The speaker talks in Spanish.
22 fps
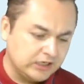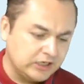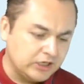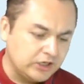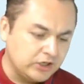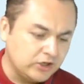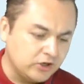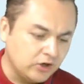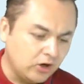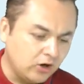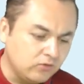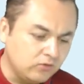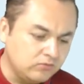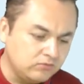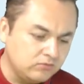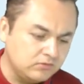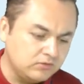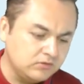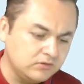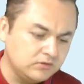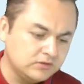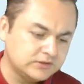
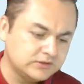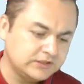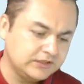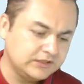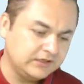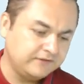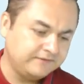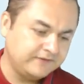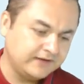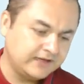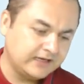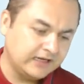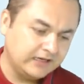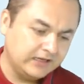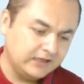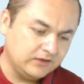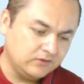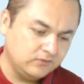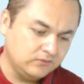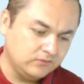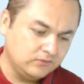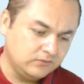None significa
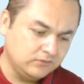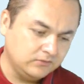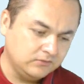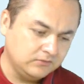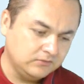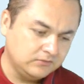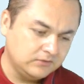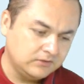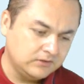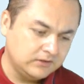ninguno